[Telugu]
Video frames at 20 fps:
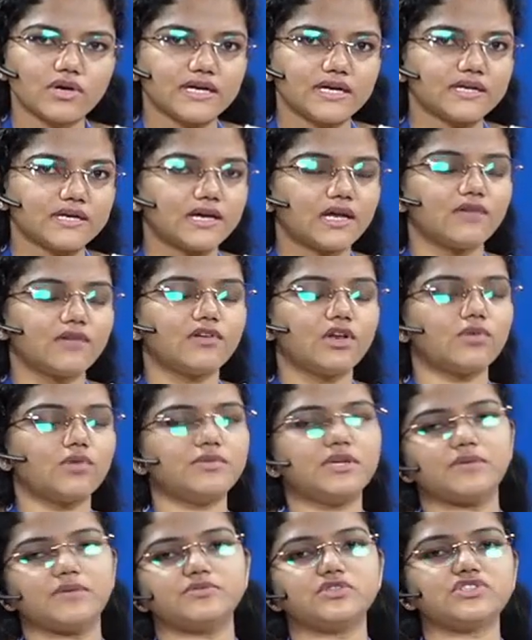ఇండియా లెవెల్లో
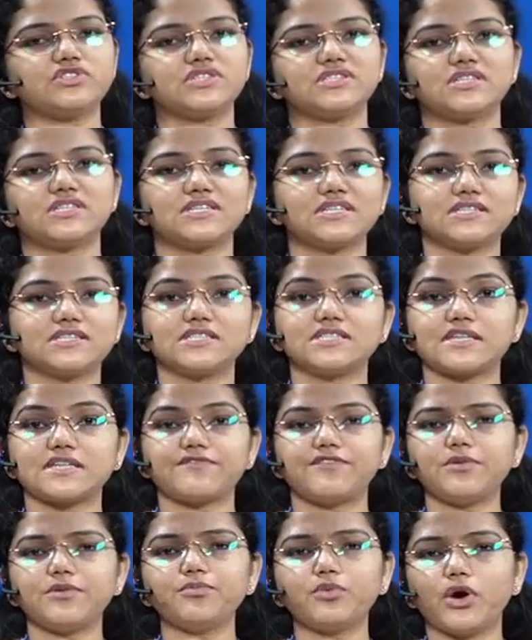మీరు అబ్జర్వ్ చేసినట్టయితే
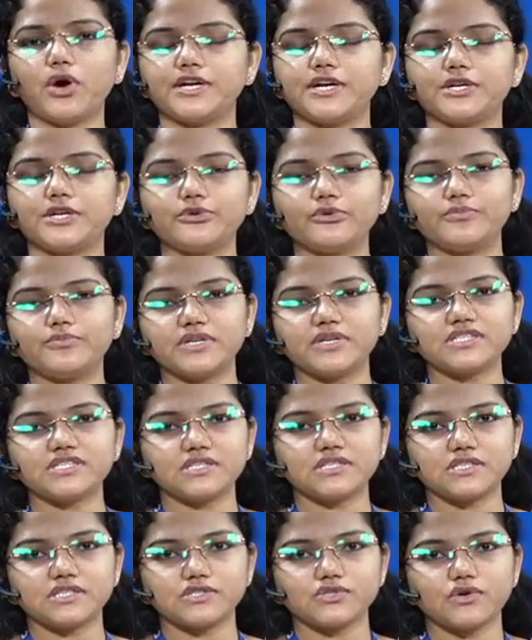సెవెన్ పాయింట్ టూ
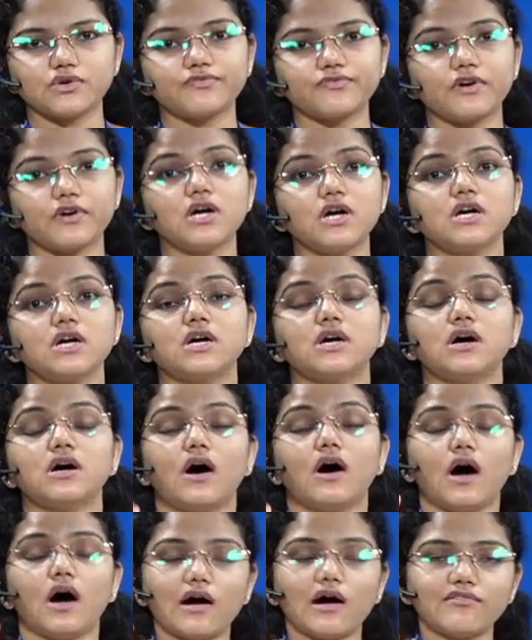పర్సెంటేజ్ ఆఫ్
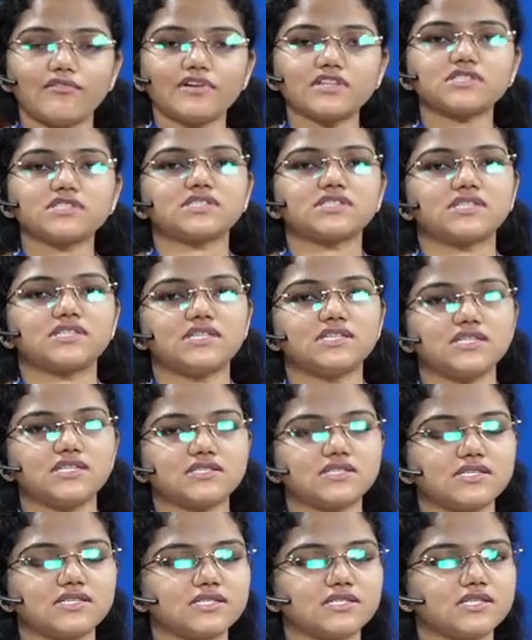అవర్ శ్రీద
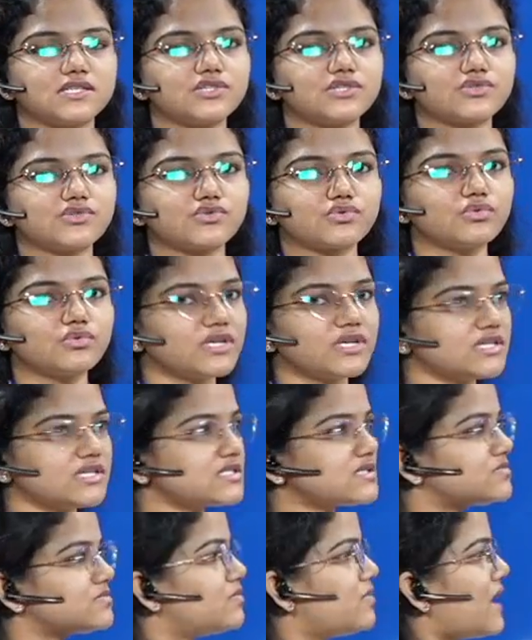సిసి
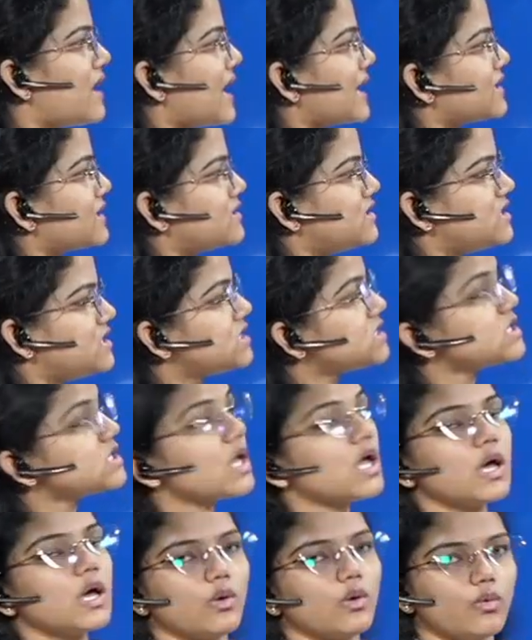స్టూడెంట్స్ బ్యాగ్డ్ దీస్
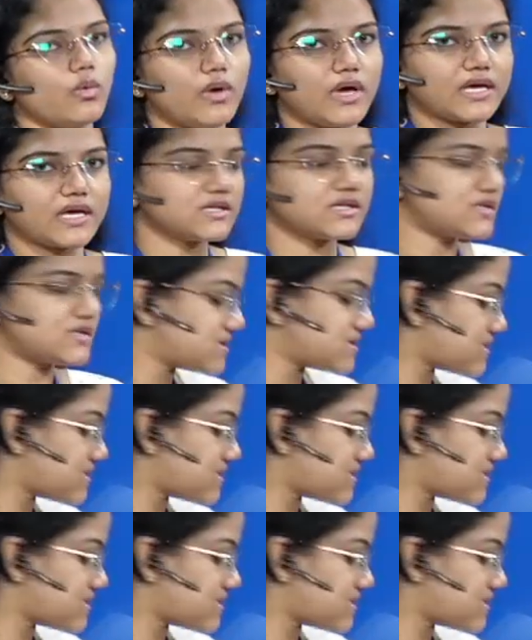వేకెన్సీస్